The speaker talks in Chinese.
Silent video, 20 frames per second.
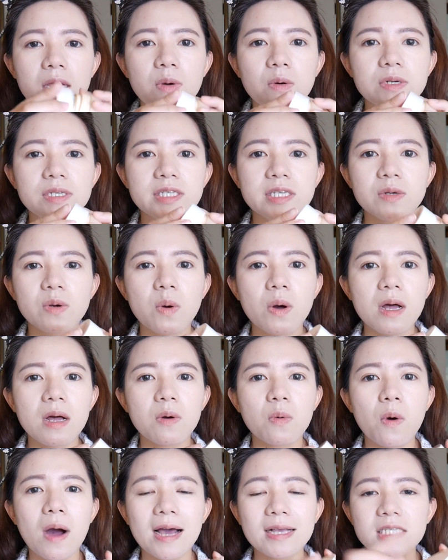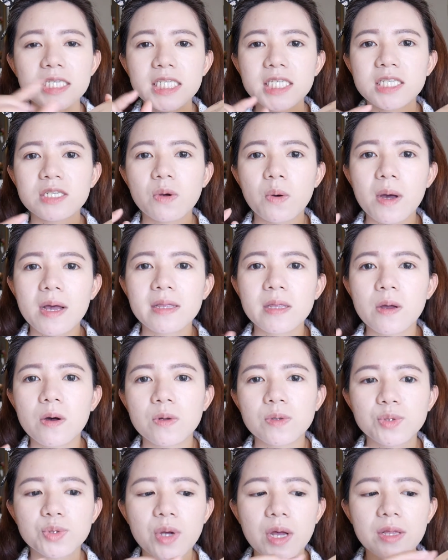我喜欢，我还是喜欢那
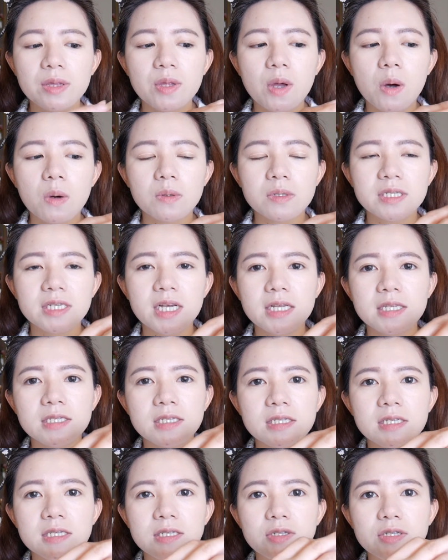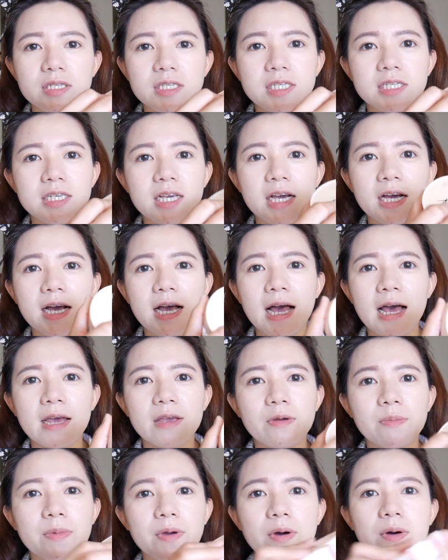种传统这样子，就是掀开
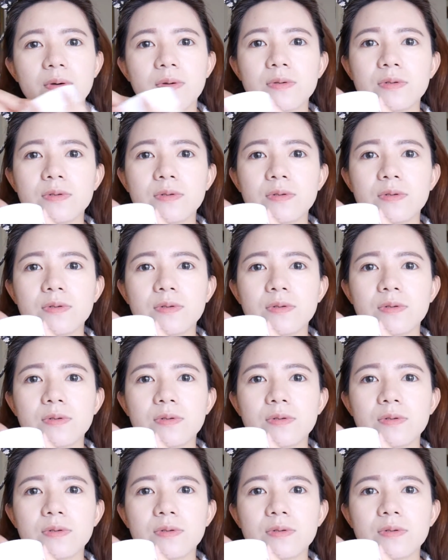有没有？